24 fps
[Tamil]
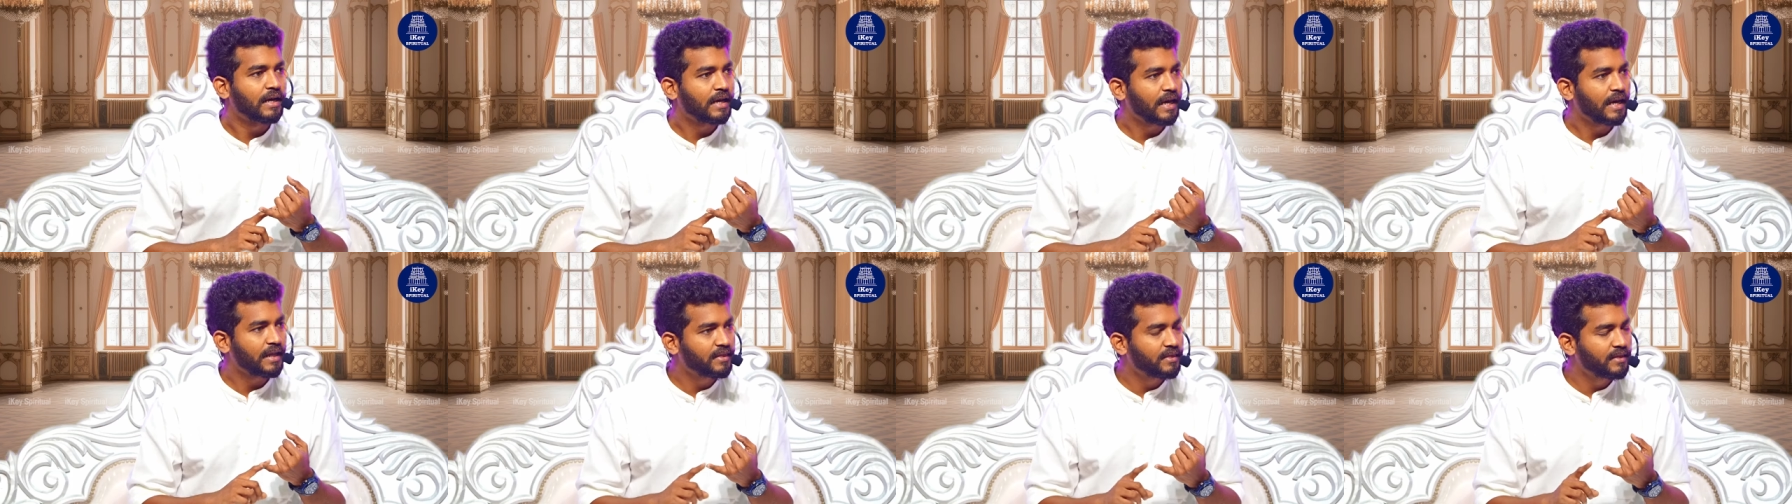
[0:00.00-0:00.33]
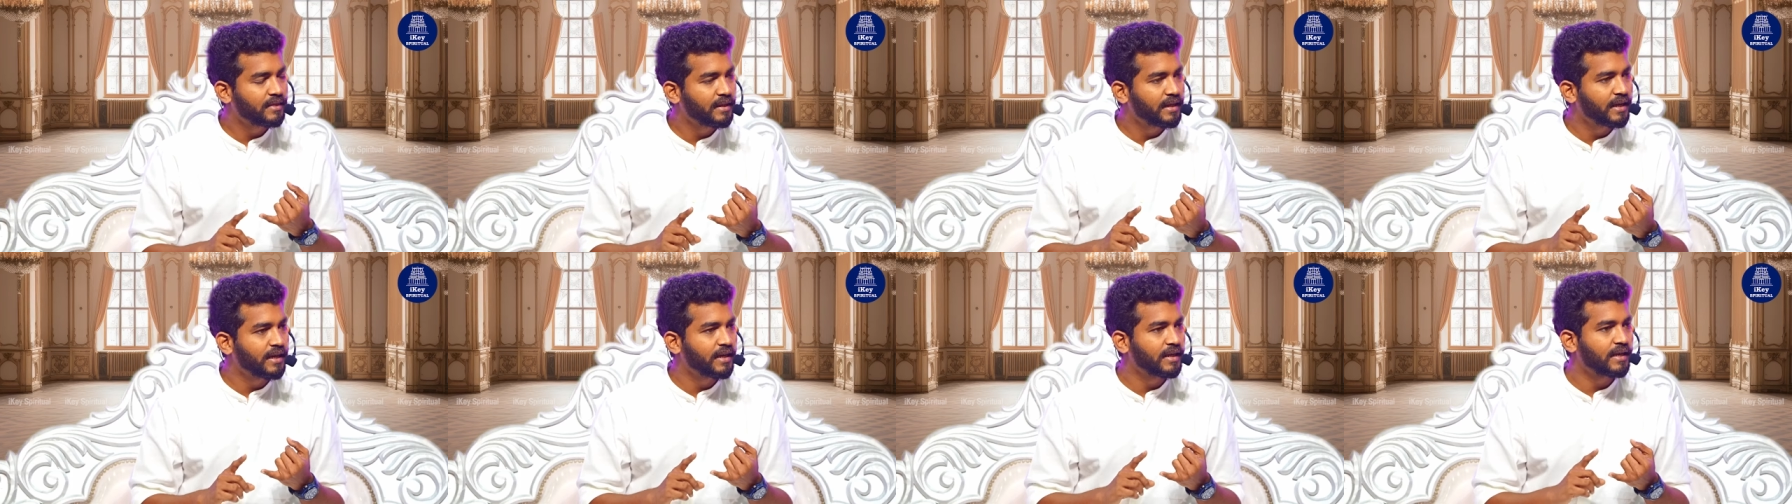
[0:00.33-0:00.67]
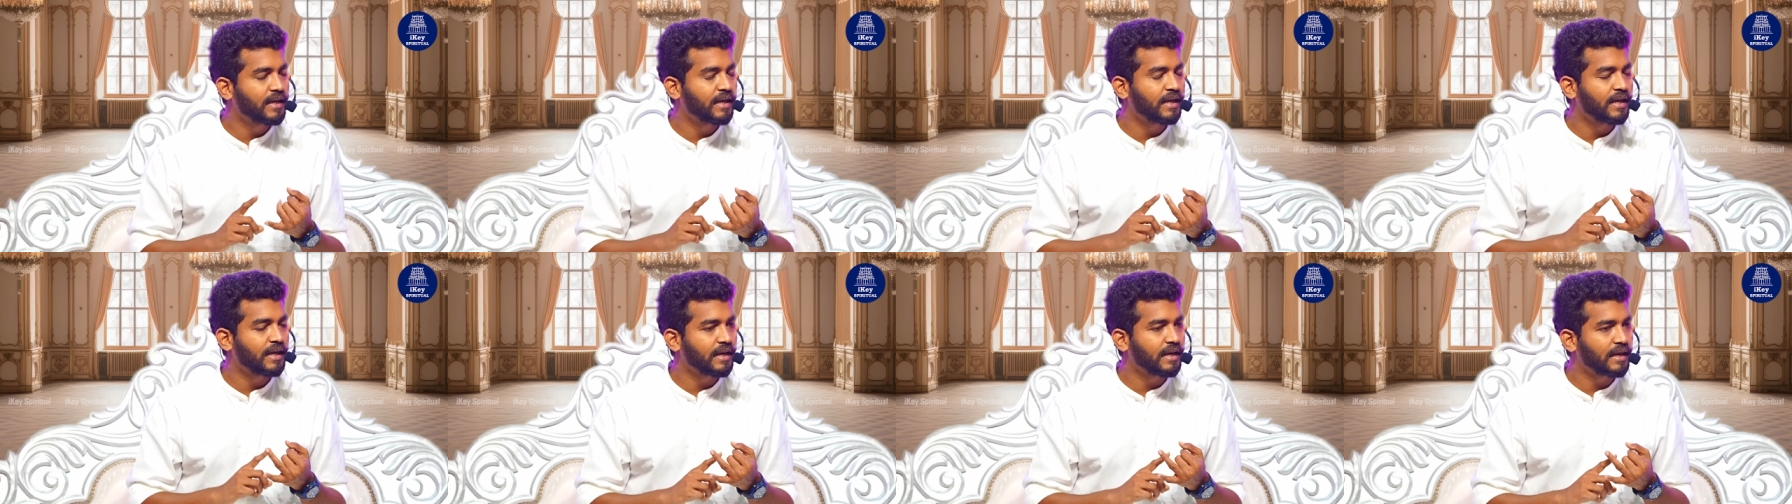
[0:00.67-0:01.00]
கத்தி
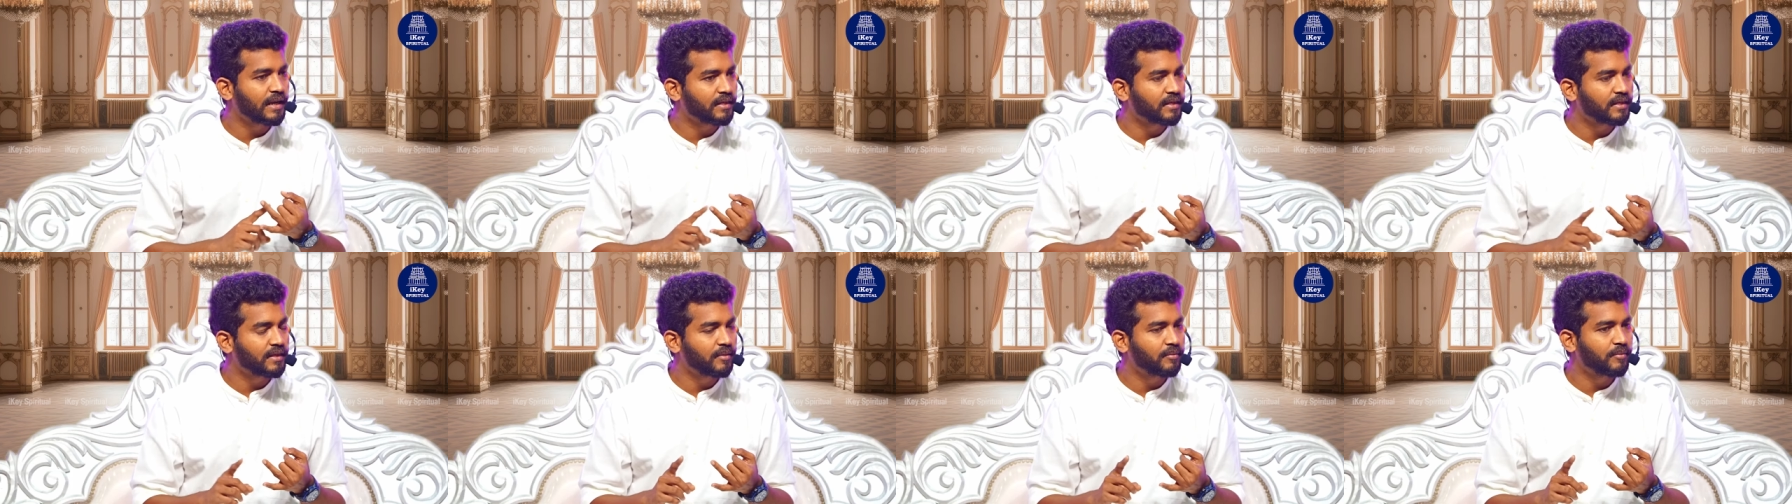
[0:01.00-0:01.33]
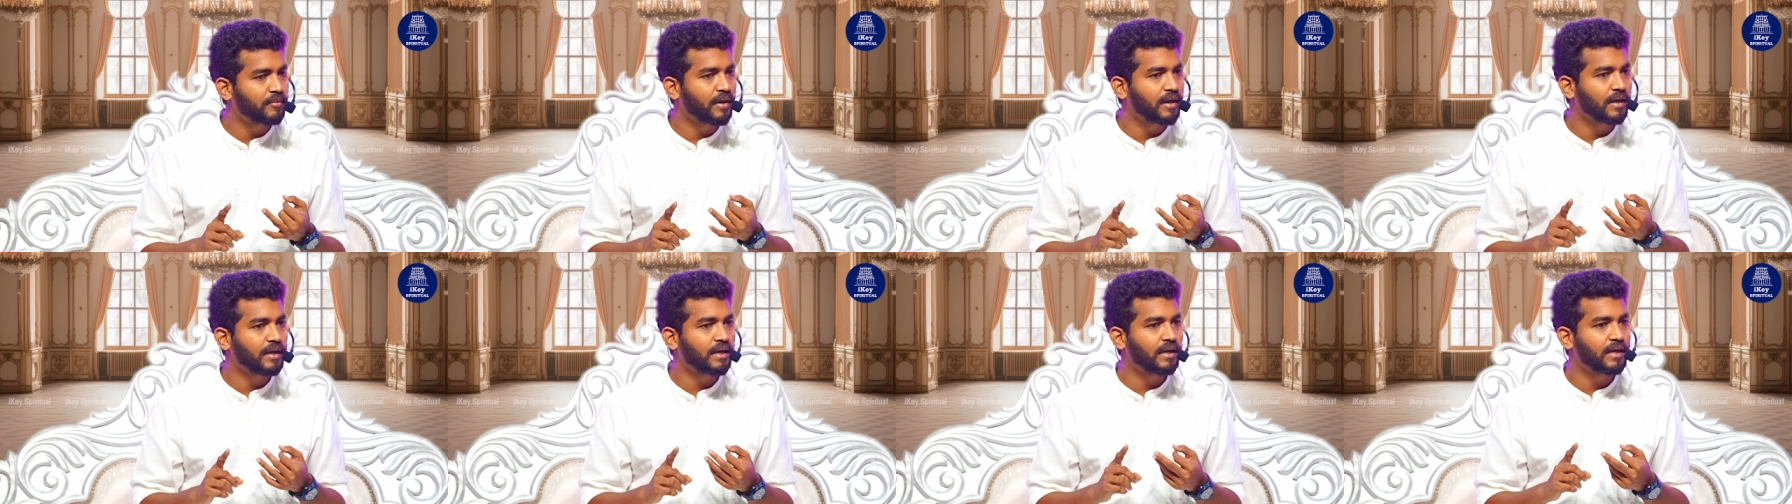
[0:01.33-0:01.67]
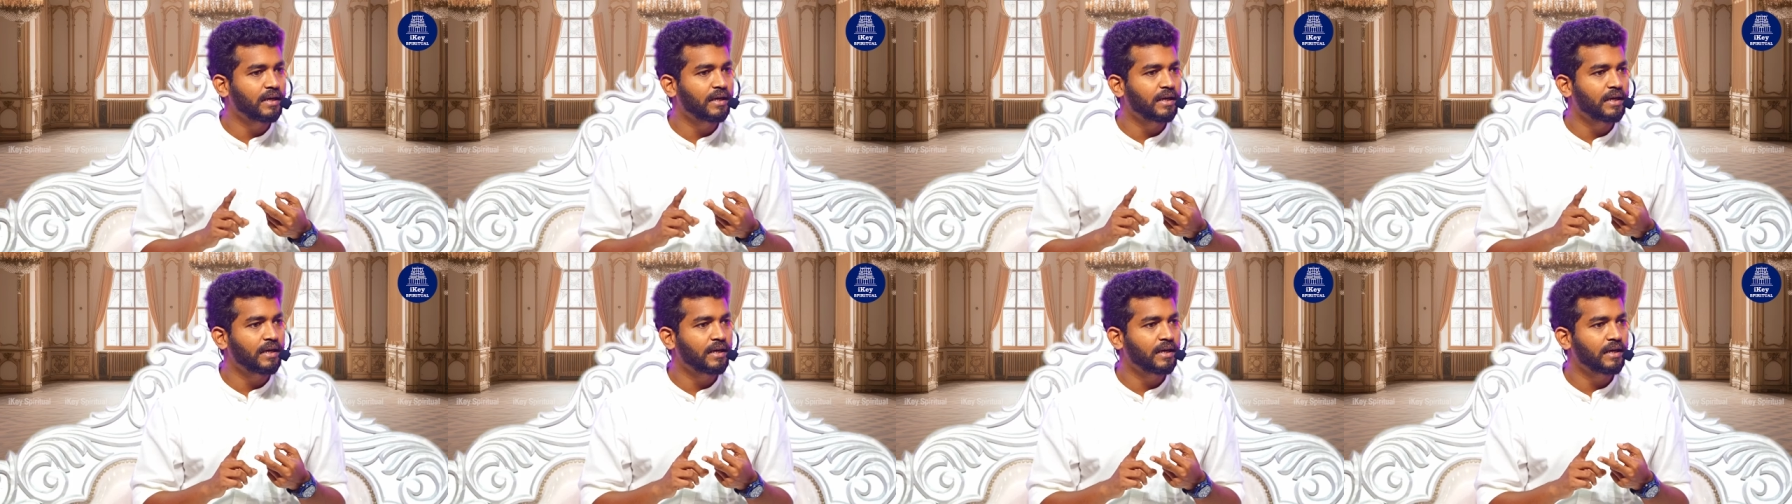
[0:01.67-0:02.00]
எடுக்கல ரத்தம் பார்க்கல